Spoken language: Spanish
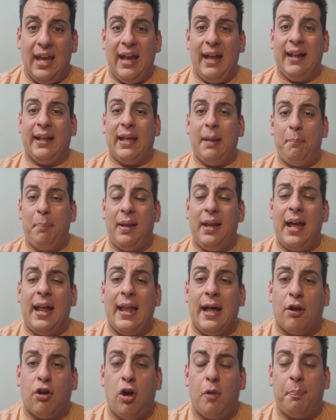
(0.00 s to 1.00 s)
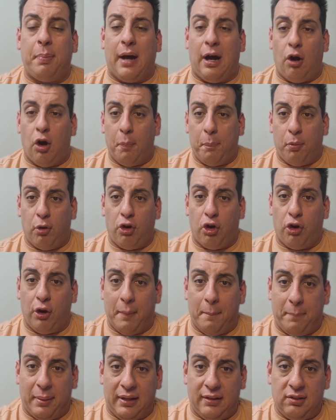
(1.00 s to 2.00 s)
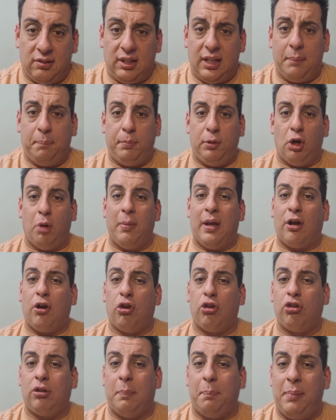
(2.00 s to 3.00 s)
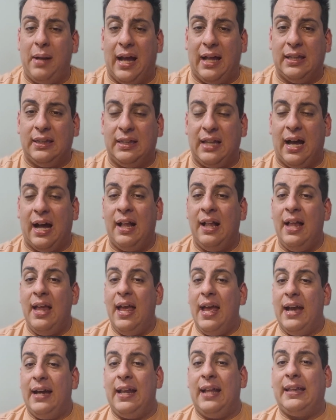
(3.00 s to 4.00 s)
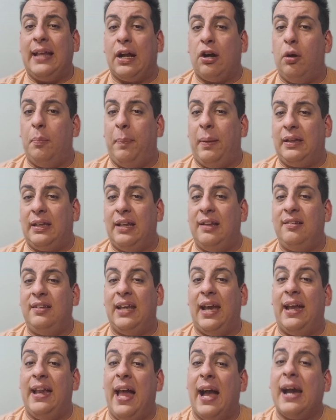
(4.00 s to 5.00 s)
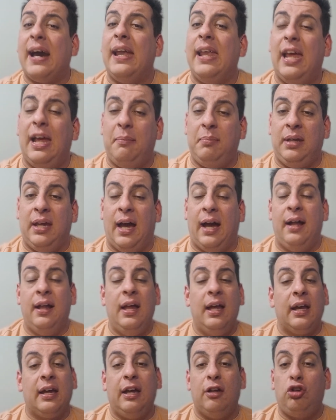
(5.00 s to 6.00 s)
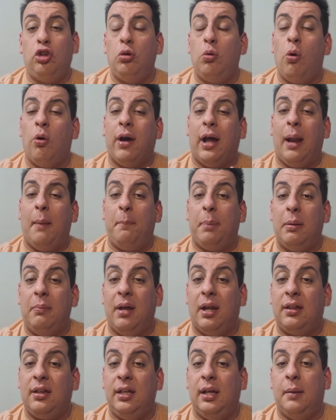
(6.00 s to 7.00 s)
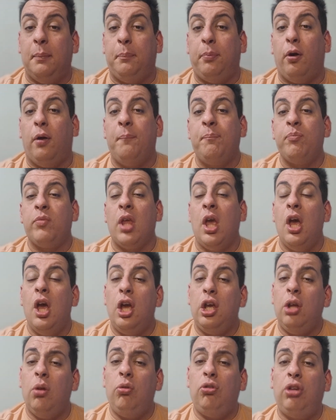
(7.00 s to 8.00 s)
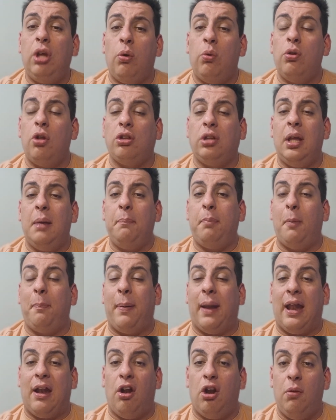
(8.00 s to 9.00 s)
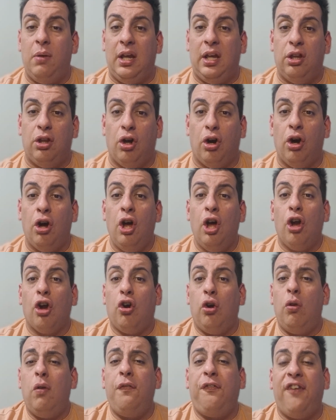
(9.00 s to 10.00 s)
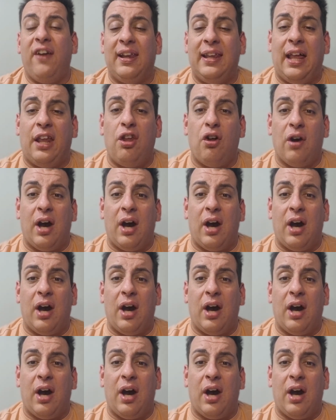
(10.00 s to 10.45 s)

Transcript: El que pelea la Copa o, o en principio mejor se planta en esta competencia es la Academia, que tuvo un gran primer tiempo y un segundo tiempo para el olvido con un Fernando